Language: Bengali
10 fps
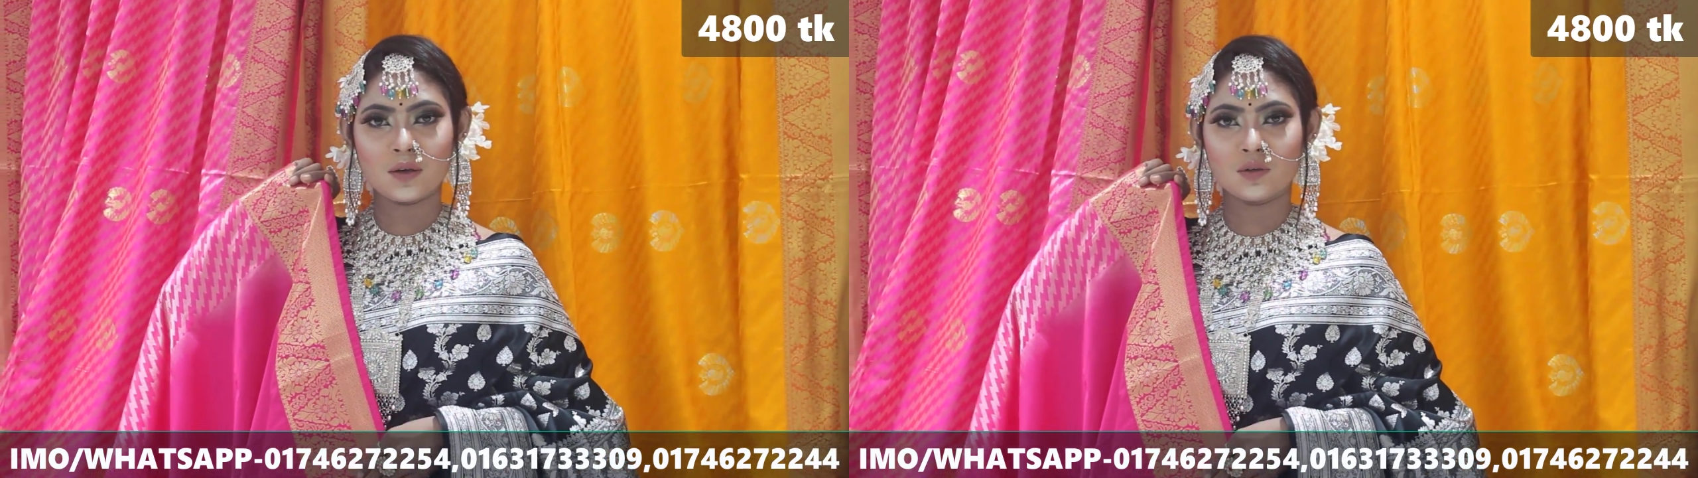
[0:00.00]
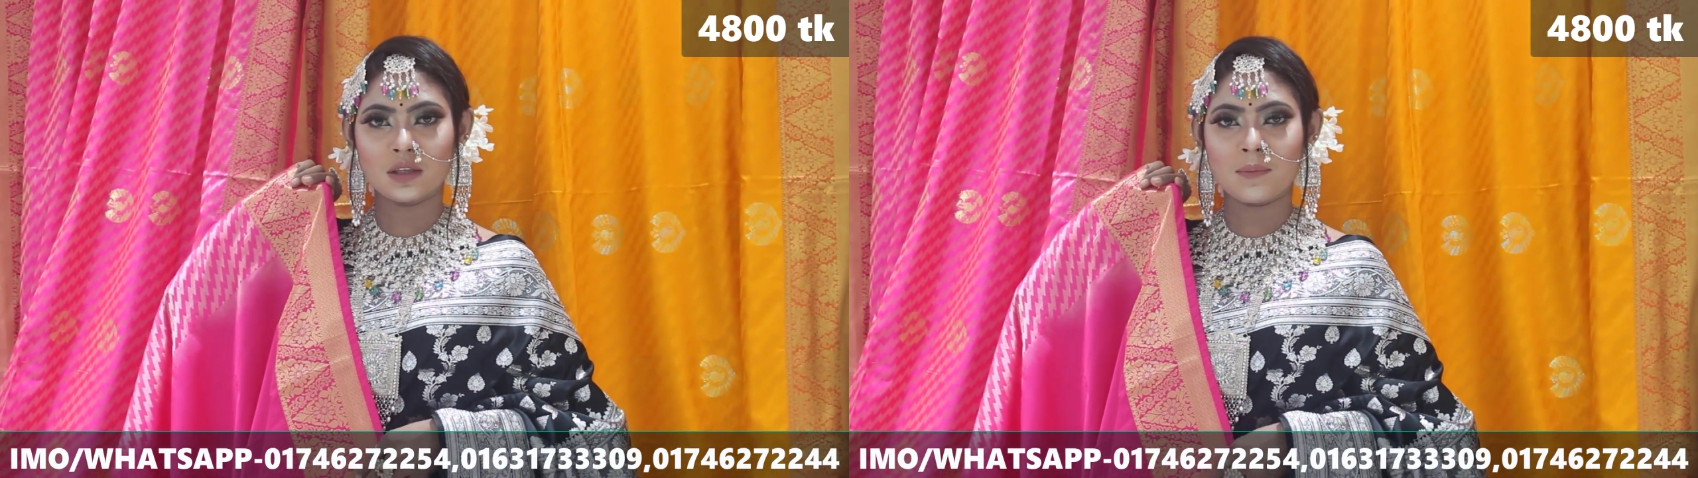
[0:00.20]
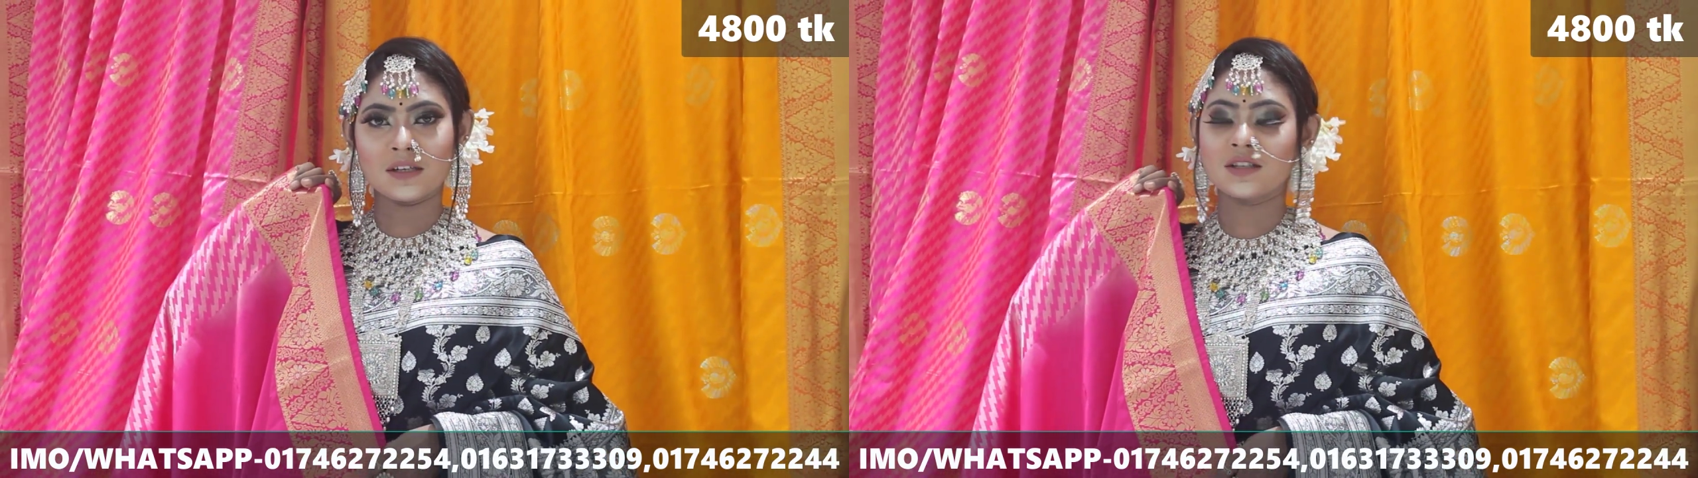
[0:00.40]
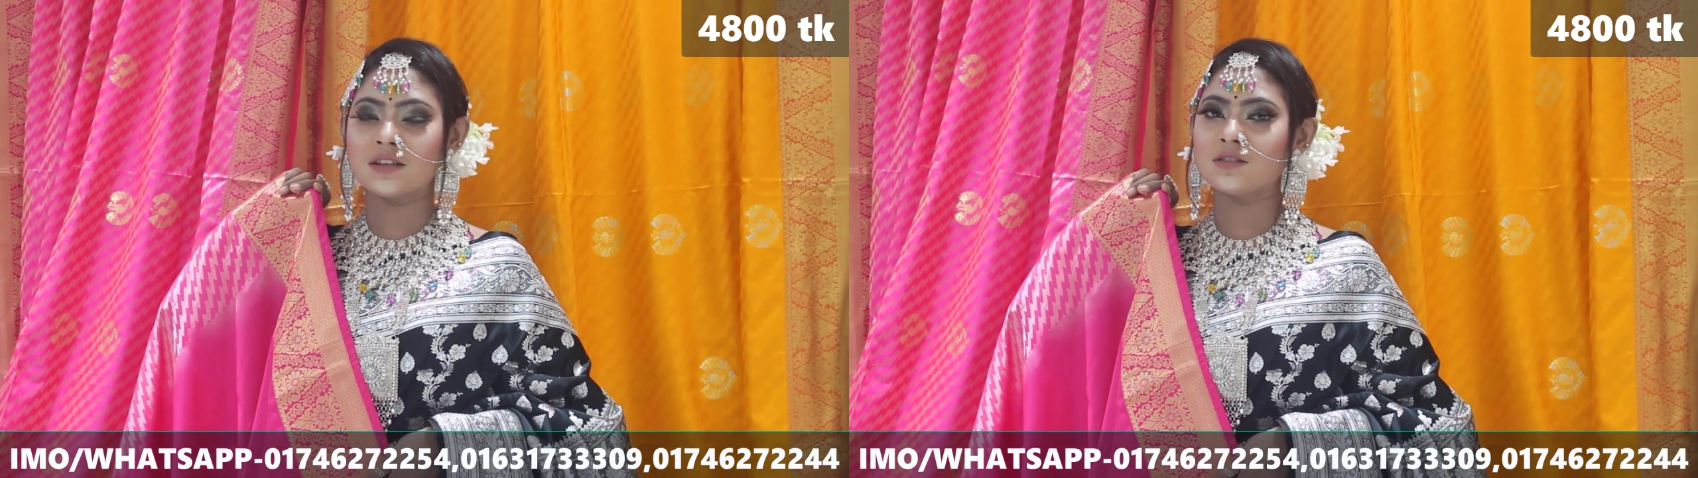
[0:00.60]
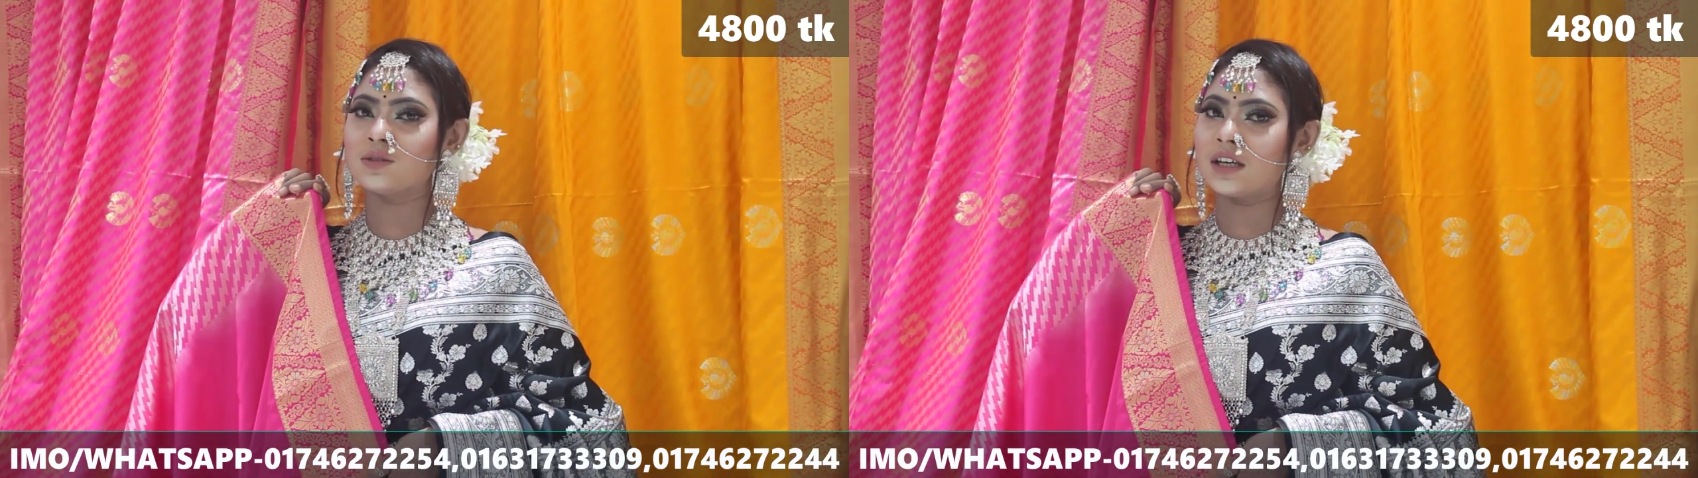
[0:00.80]
মেক করতে
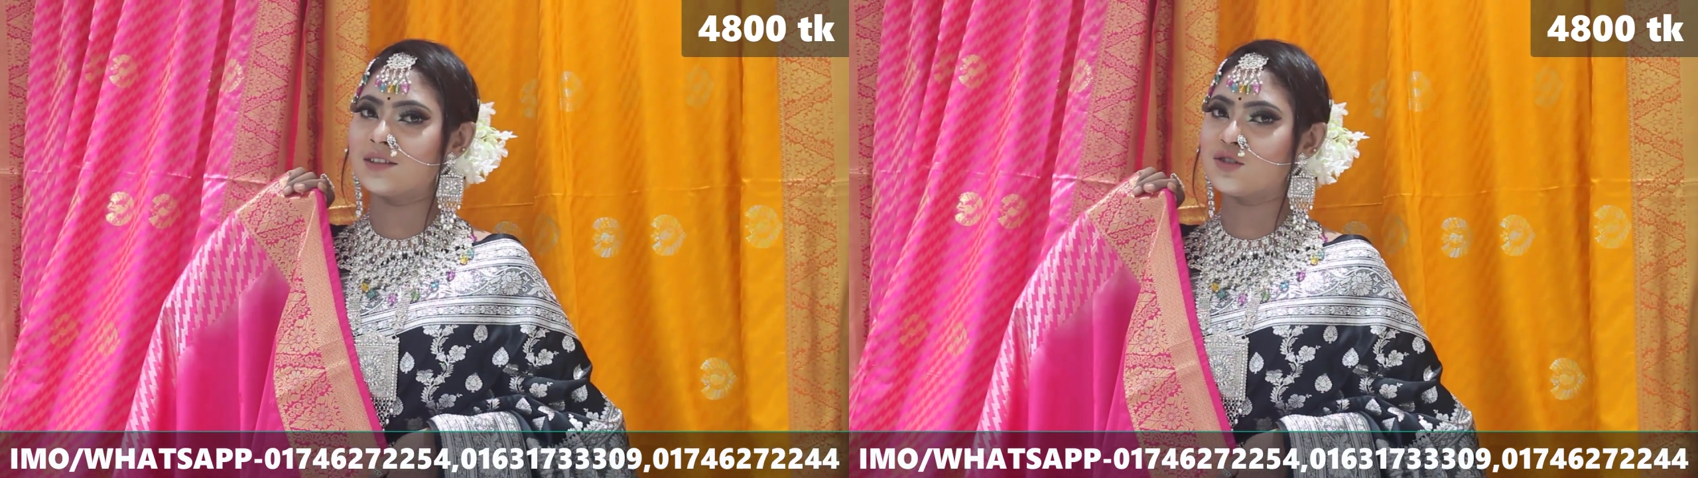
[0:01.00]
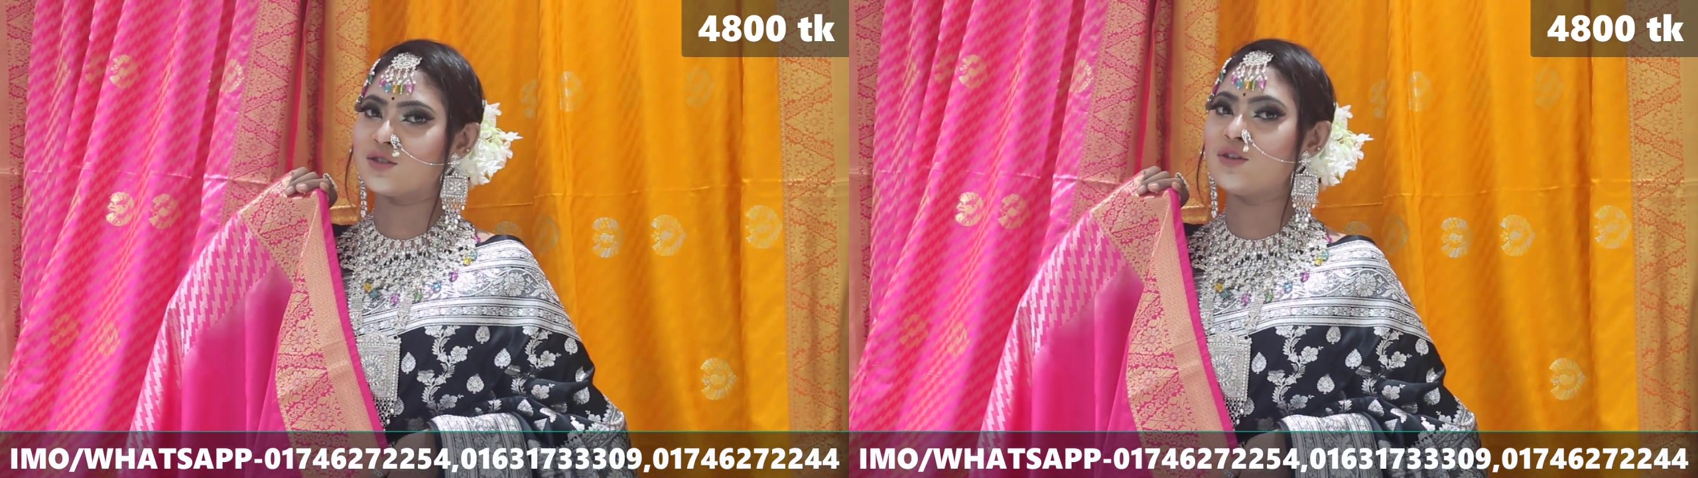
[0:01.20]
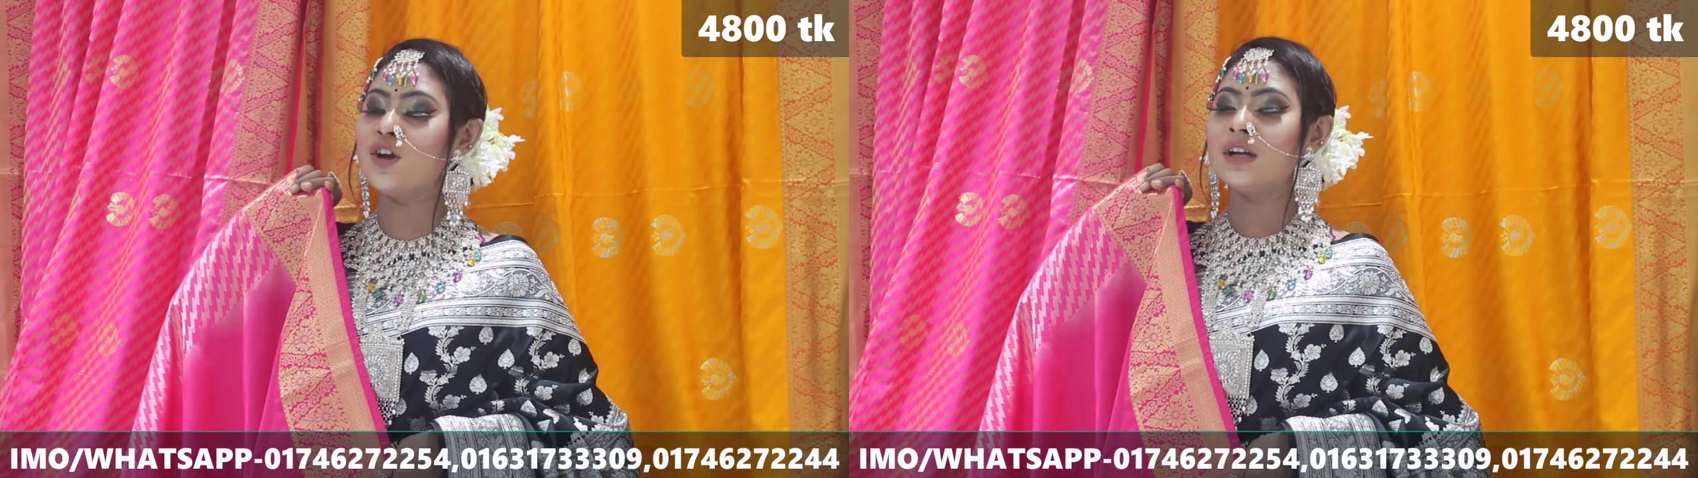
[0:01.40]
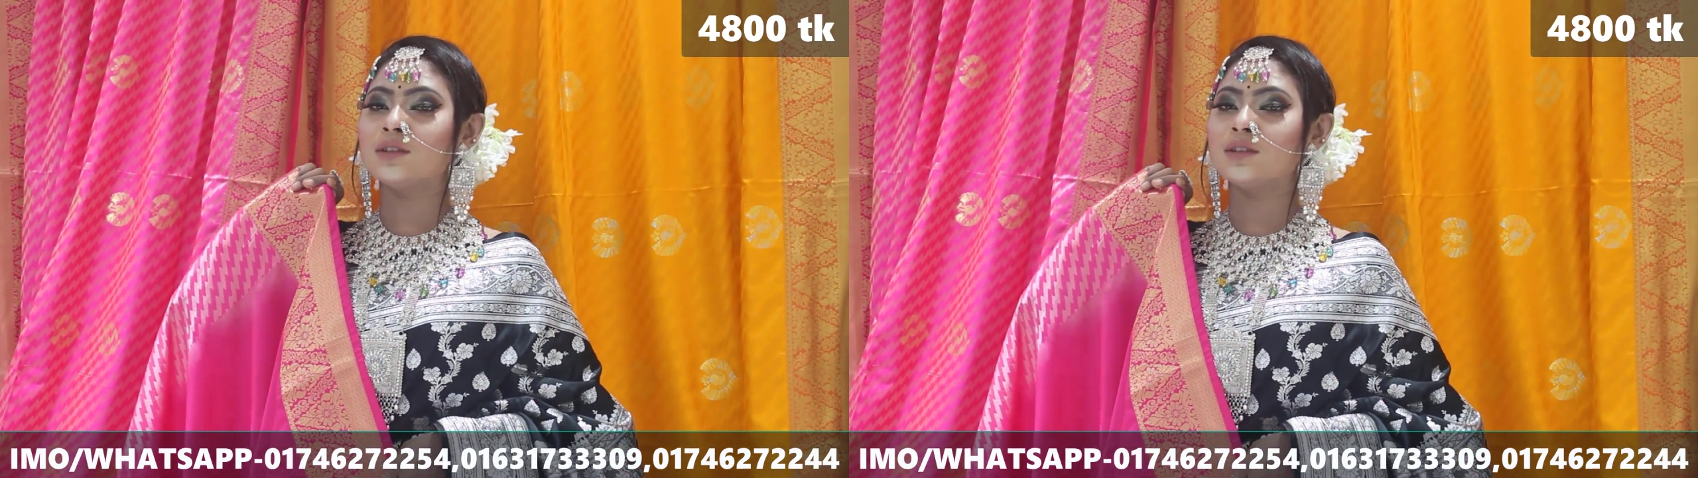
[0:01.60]
পারছেন না তো তাদের জন্য